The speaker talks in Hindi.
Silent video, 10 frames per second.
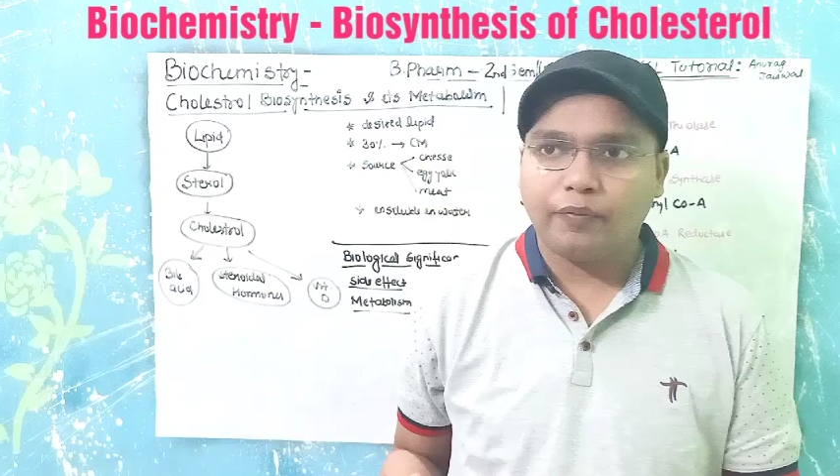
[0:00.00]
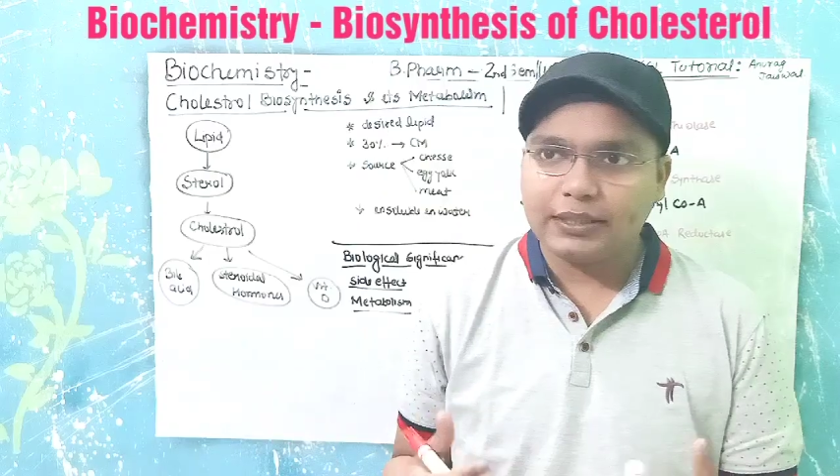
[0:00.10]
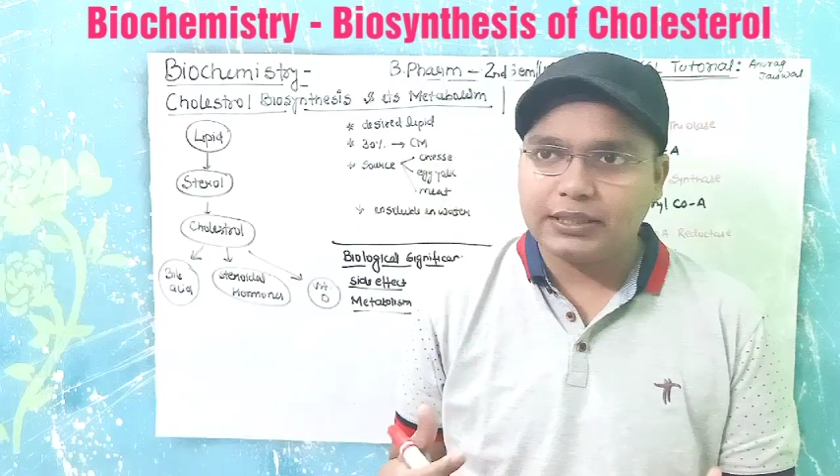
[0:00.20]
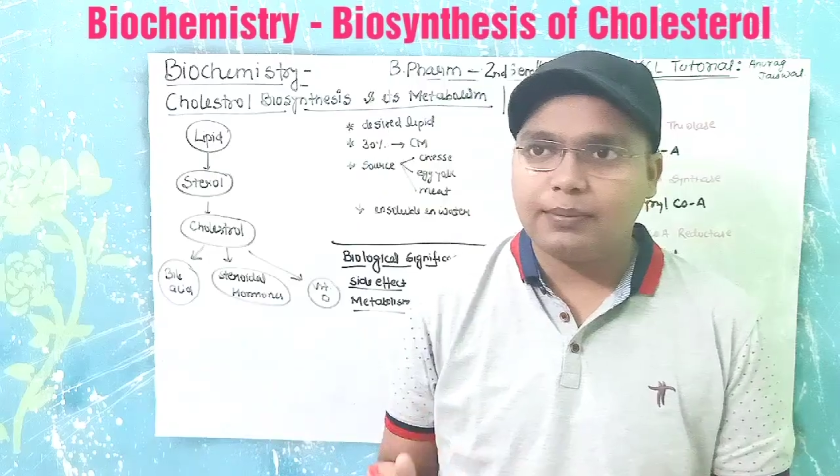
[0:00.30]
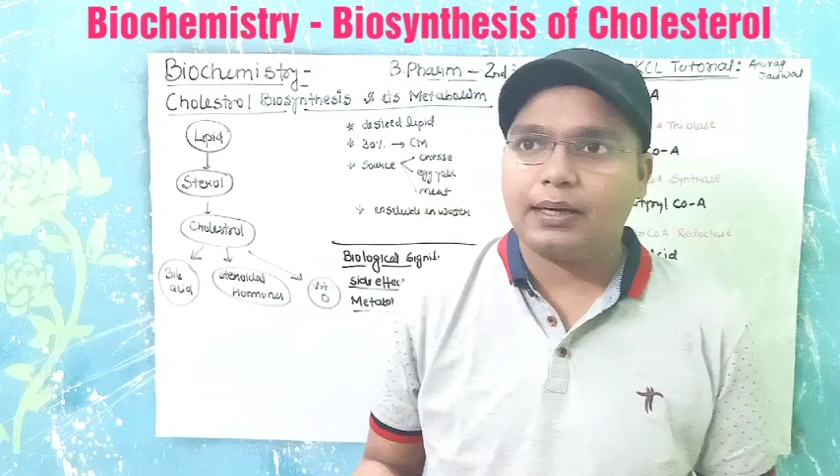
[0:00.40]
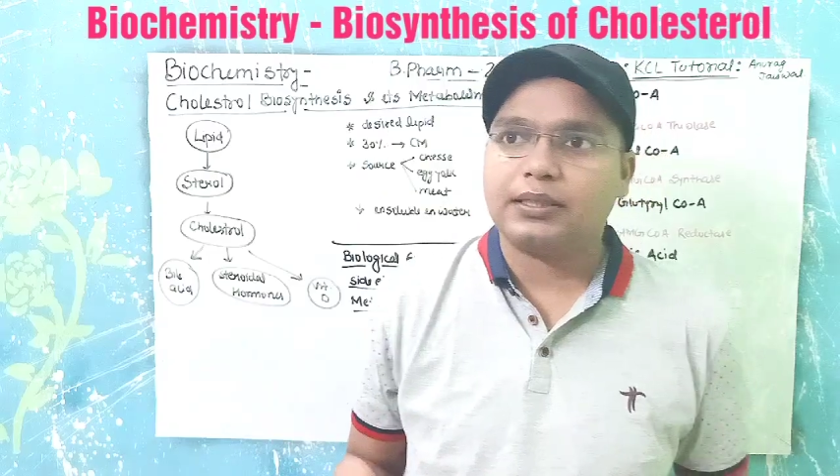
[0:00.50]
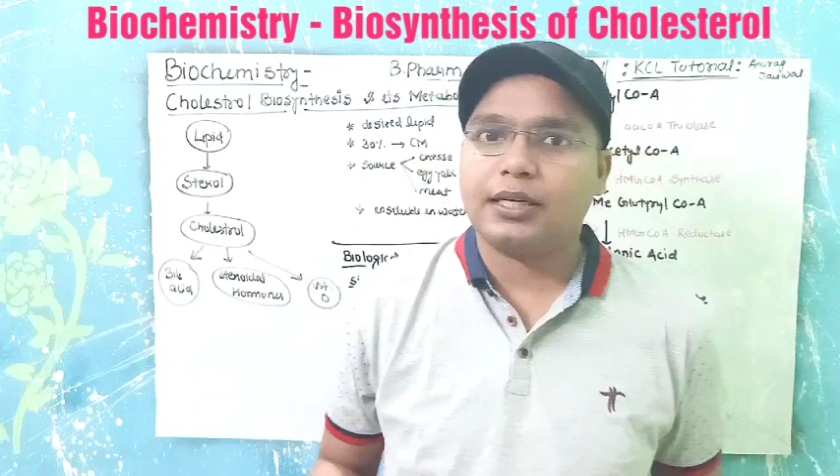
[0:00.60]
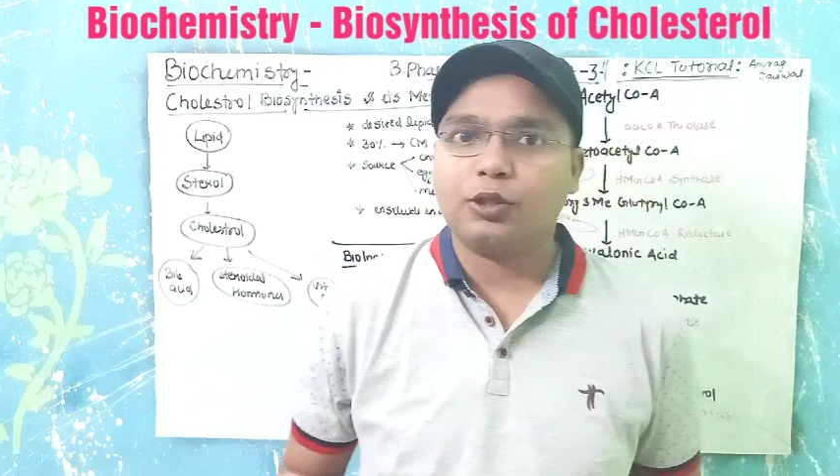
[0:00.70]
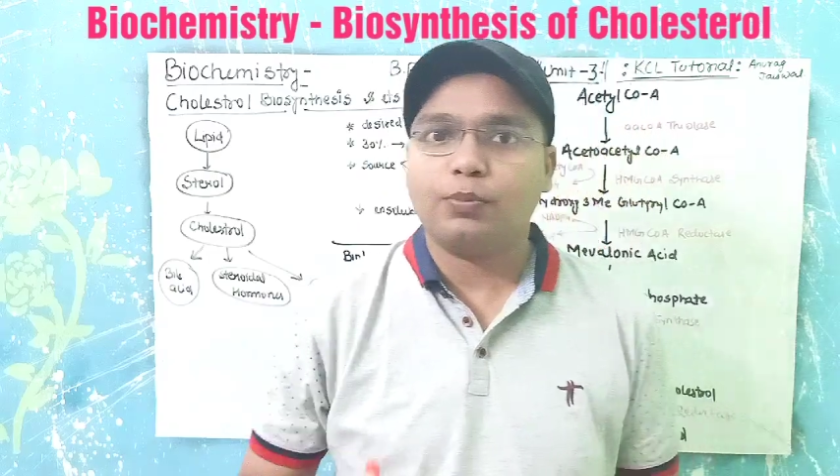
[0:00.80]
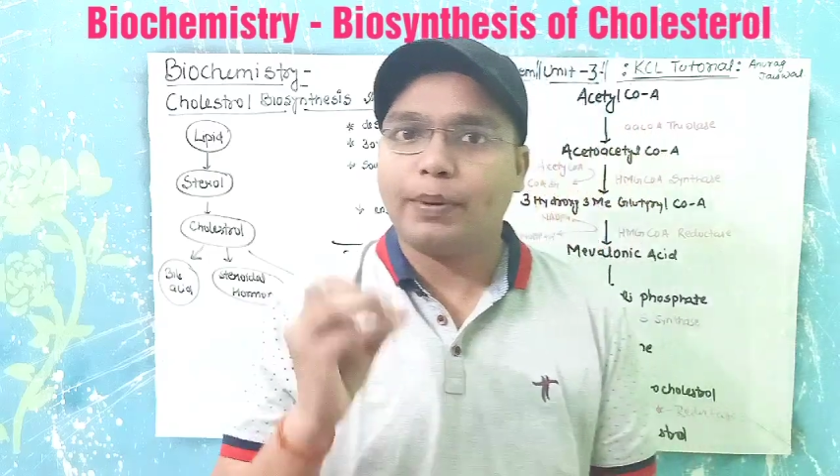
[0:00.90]
वेज की बात
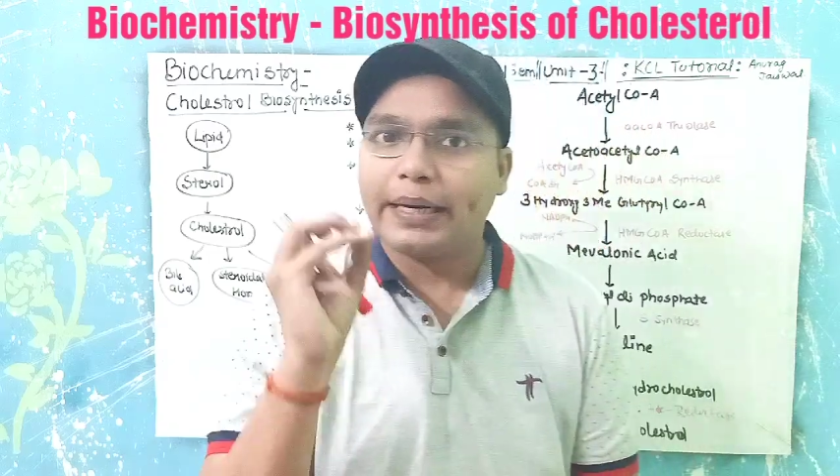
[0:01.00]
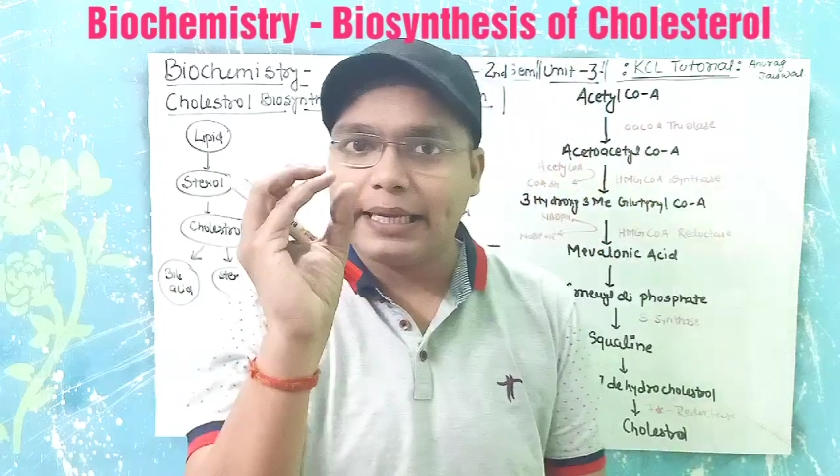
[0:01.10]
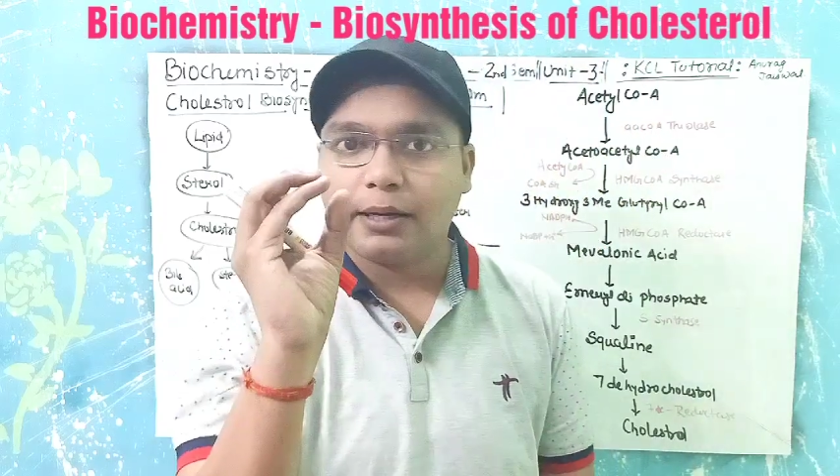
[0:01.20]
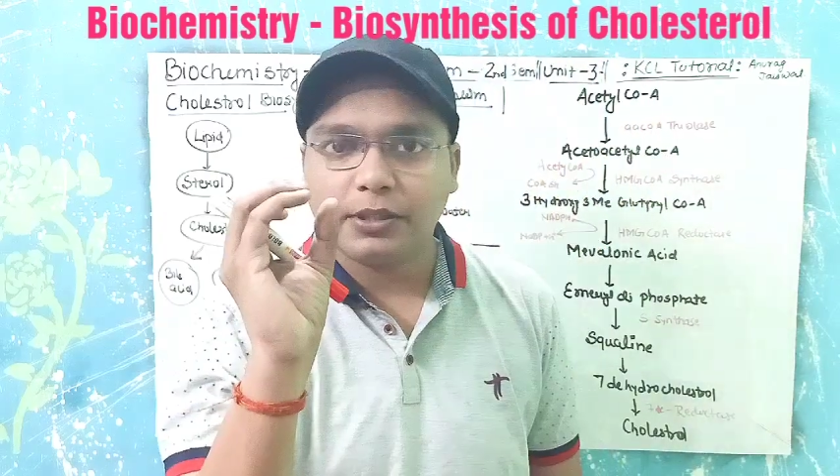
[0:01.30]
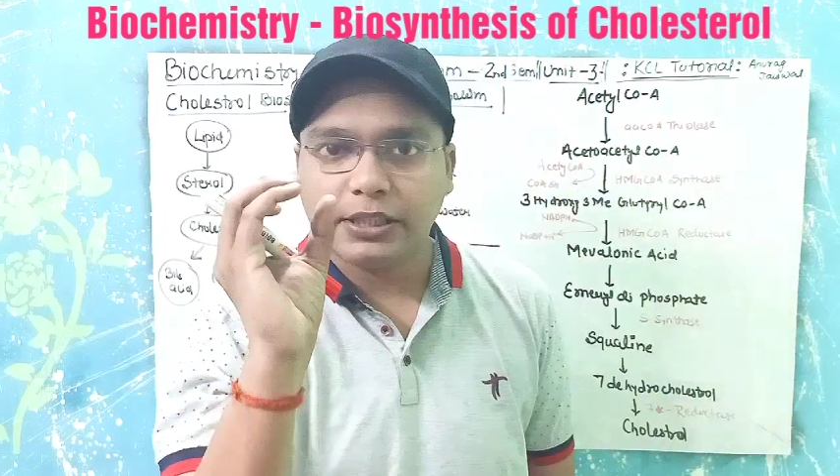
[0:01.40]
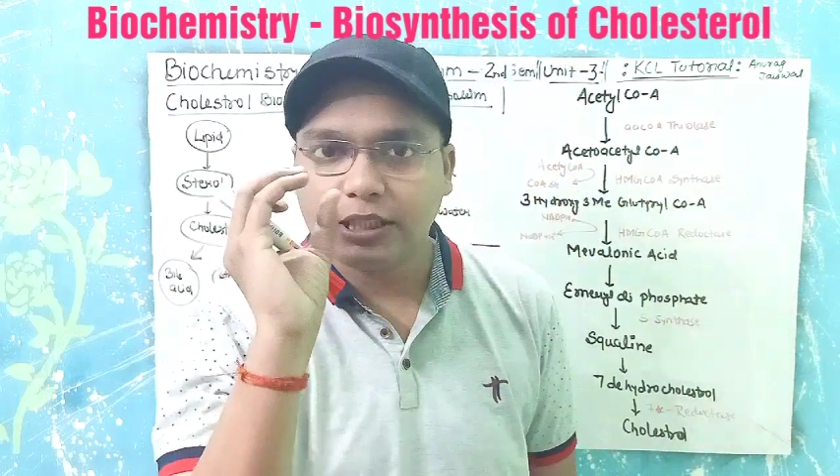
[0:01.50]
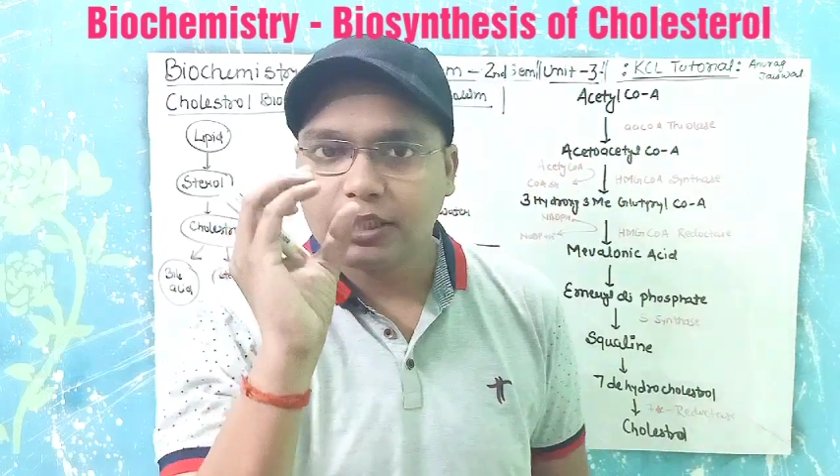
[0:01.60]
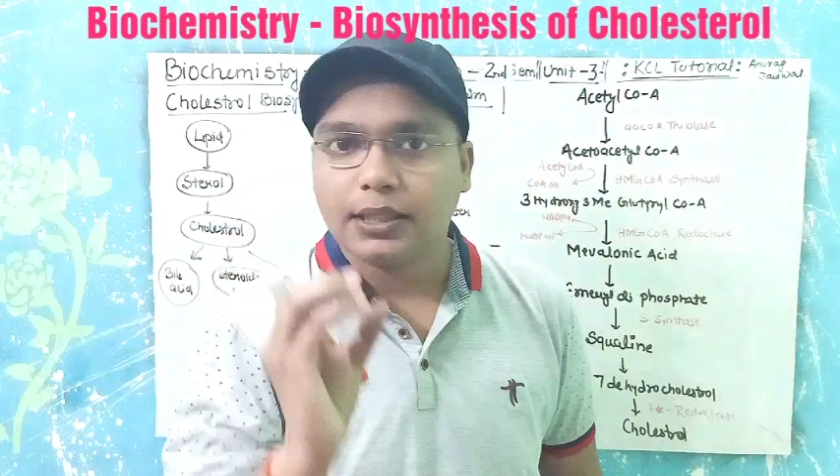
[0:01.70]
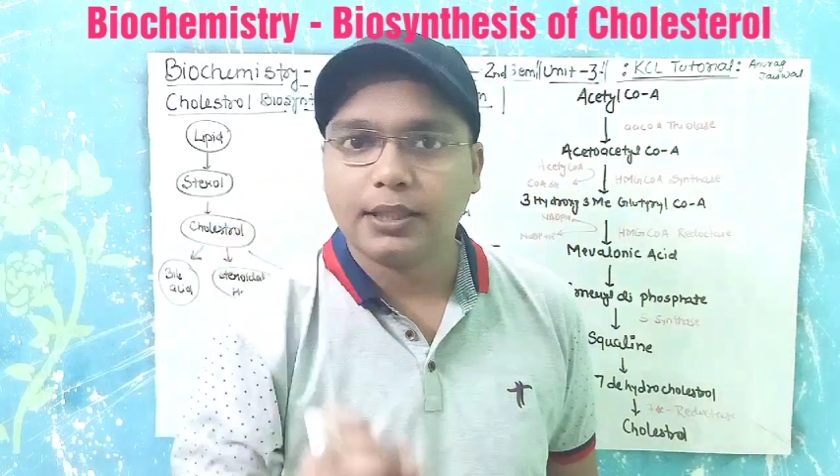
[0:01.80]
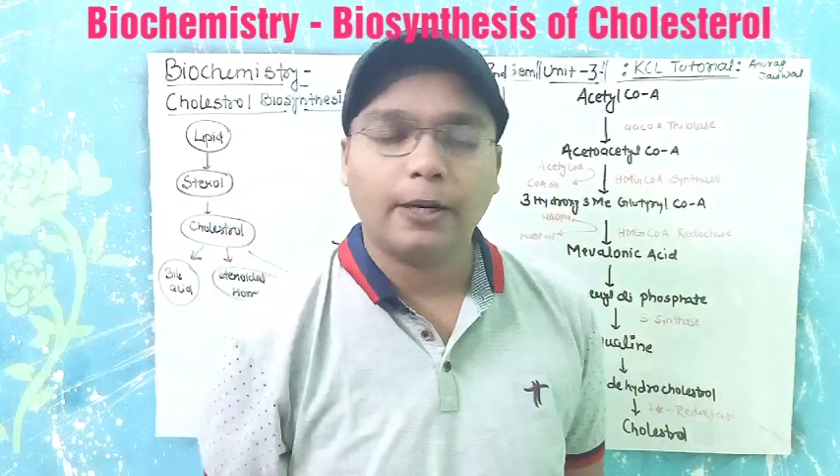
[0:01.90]
करें तो पनीर चीज़
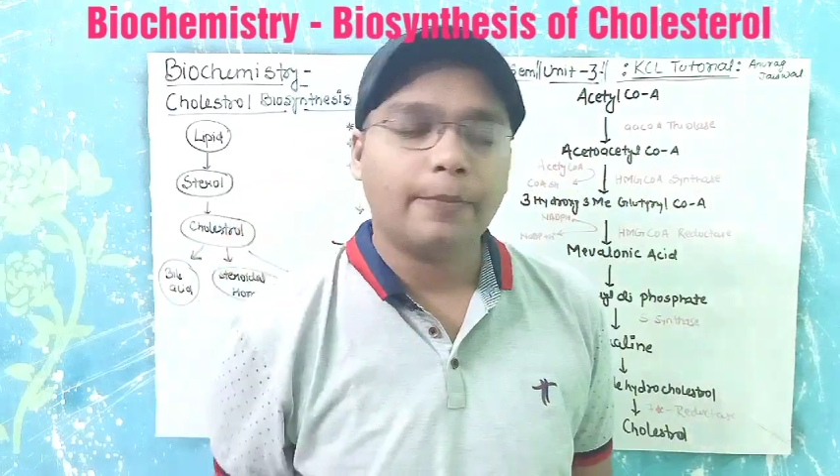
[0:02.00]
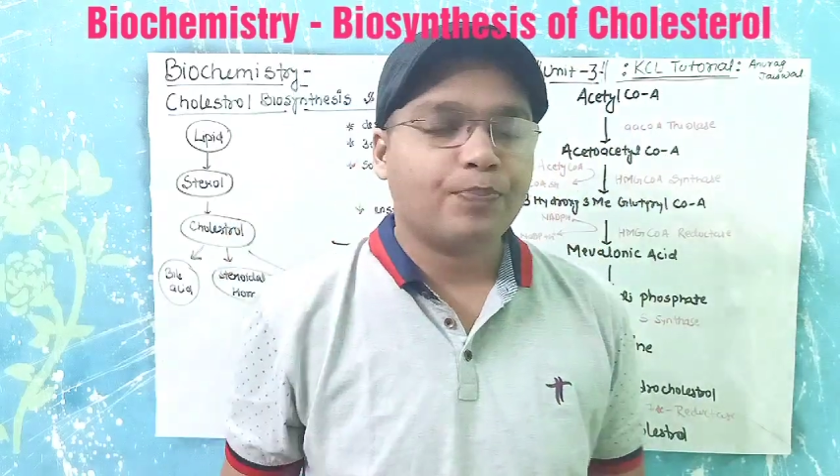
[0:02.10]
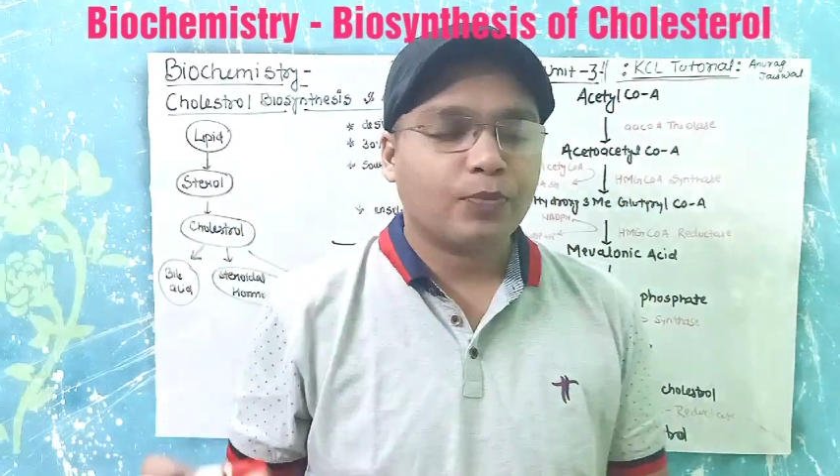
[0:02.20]
खाते हैं